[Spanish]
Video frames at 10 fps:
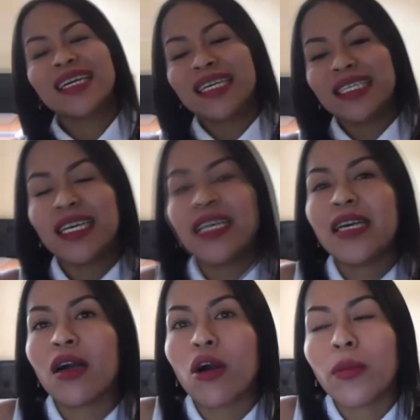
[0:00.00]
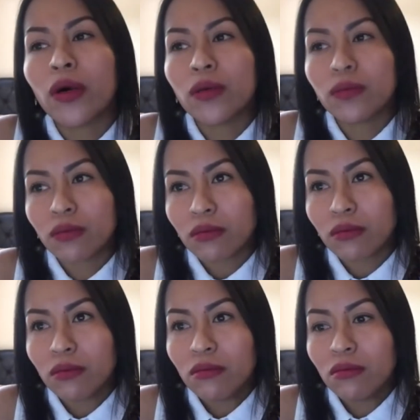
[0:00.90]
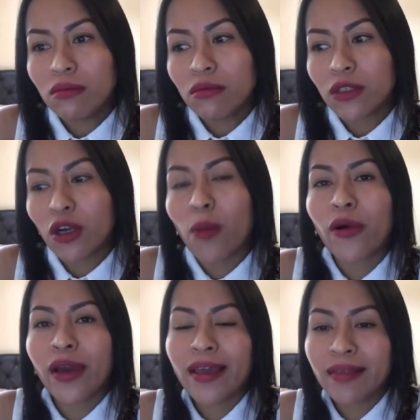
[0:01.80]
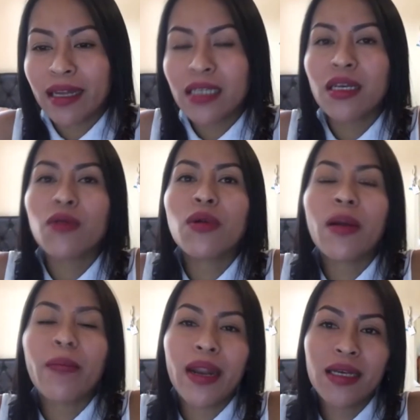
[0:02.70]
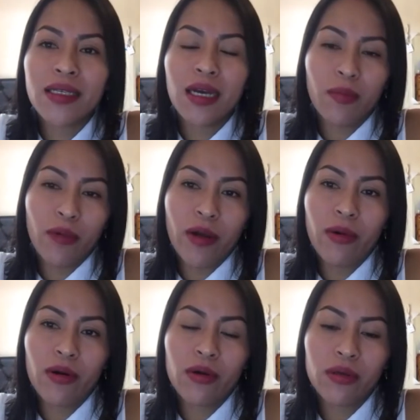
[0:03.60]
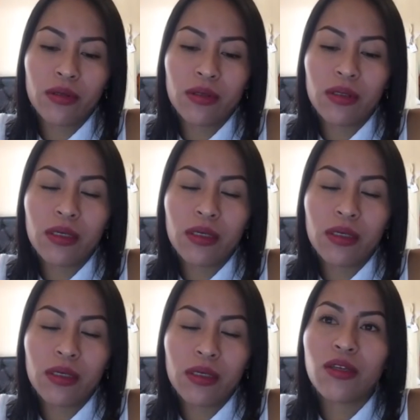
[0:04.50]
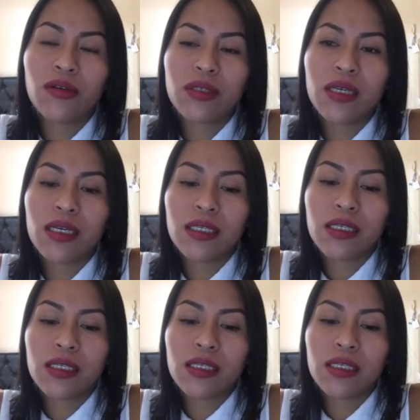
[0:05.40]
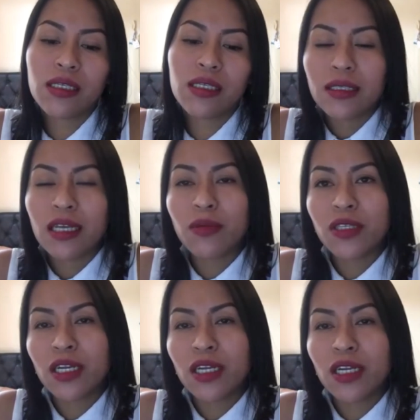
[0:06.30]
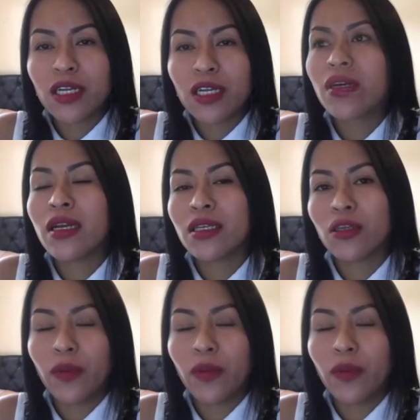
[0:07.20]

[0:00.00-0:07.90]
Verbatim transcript: sería como, como que entrase una amenaza al pueblo. Y entonces estamos trabajando en eso,